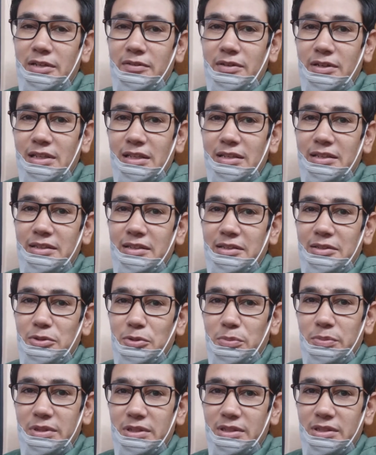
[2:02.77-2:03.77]
वाली हैं कि
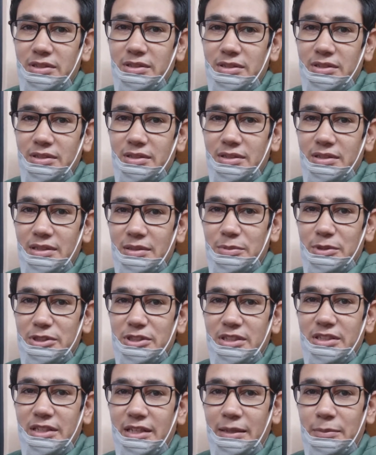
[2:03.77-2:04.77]
तुम्हें
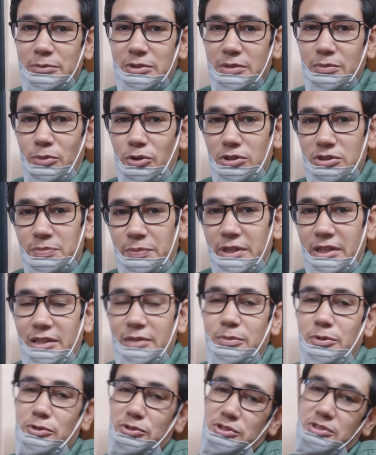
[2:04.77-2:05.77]
हमेशा टाइम से बहुत
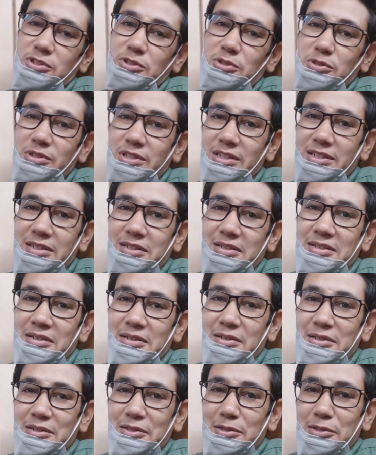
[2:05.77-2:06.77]
पहले पहुँचना होता
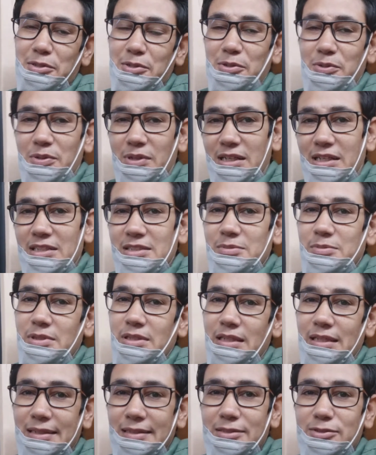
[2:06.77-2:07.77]
है तो आज
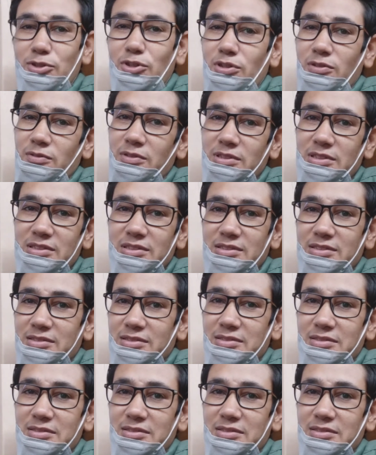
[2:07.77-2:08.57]
भी एज़ ऑलवेज़